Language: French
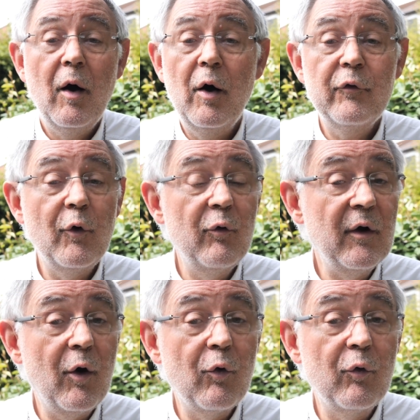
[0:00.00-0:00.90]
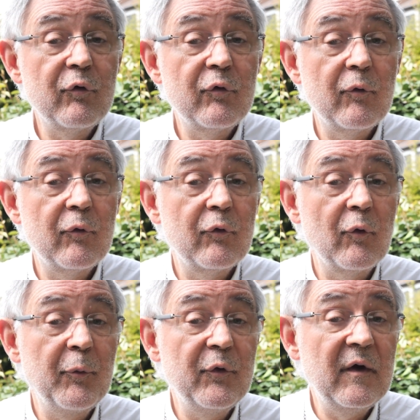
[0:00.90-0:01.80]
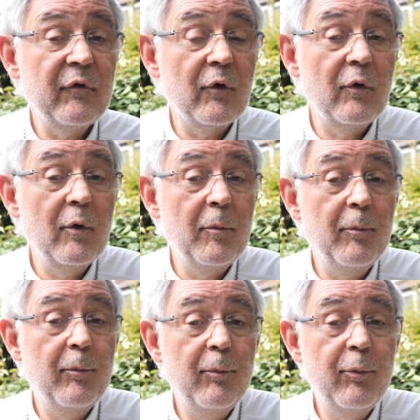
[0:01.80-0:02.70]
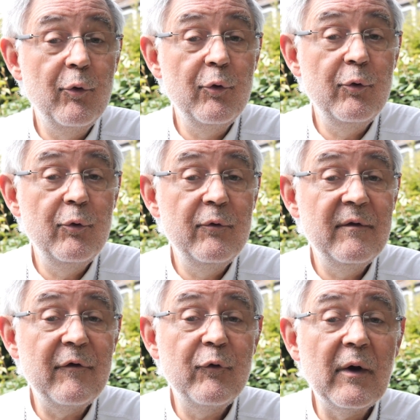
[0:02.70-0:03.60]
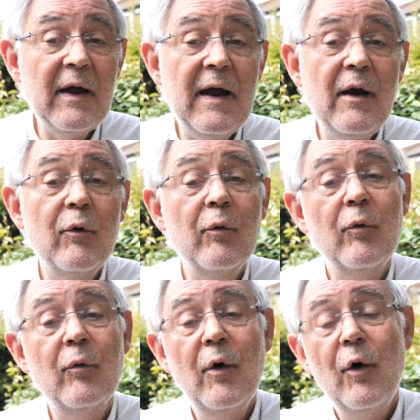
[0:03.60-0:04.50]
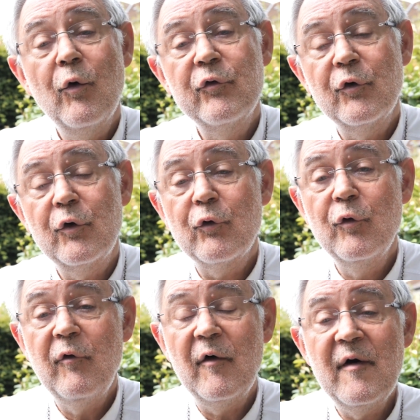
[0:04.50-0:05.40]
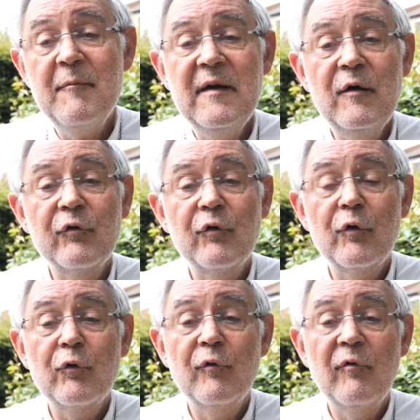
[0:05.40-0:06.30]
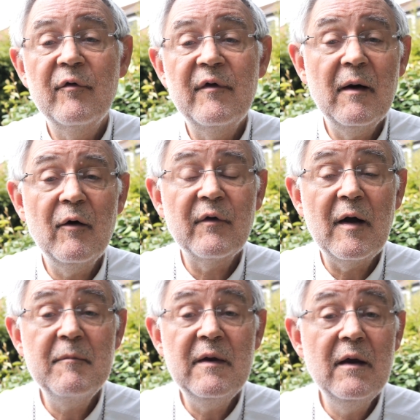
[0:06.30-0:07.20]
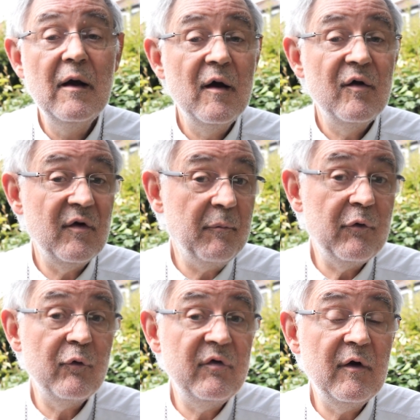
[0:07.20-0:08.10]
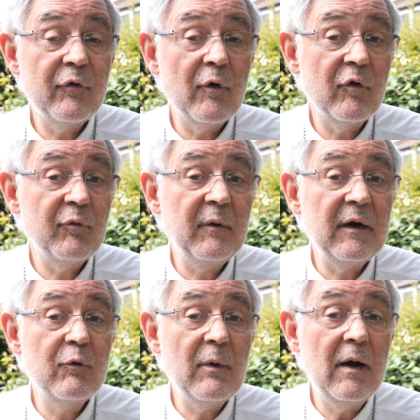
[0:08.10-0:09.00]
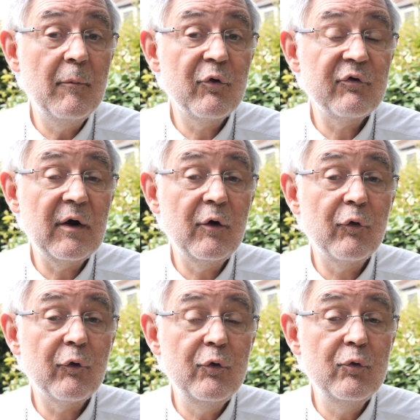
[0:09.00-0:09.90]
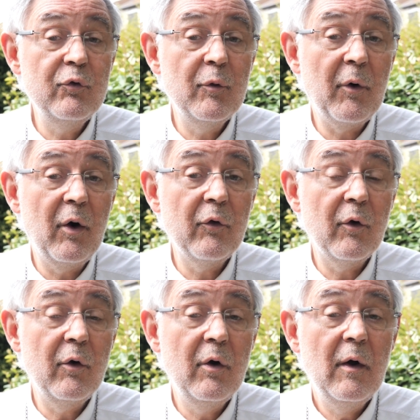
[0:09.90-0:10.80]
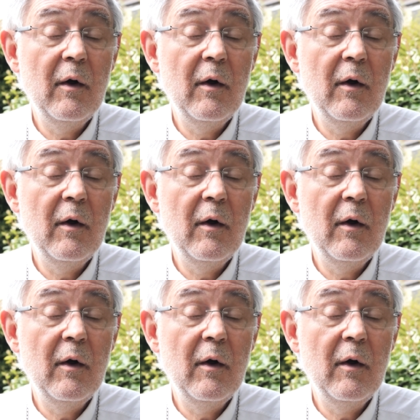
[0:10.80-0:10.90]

un temps où les rencontres sont peut-être plus naturelles, on, se retrouve en famille, on se retrouve entre amis. Ça peut être aussi un temps spirituel pour chacun d'entre nous de prendre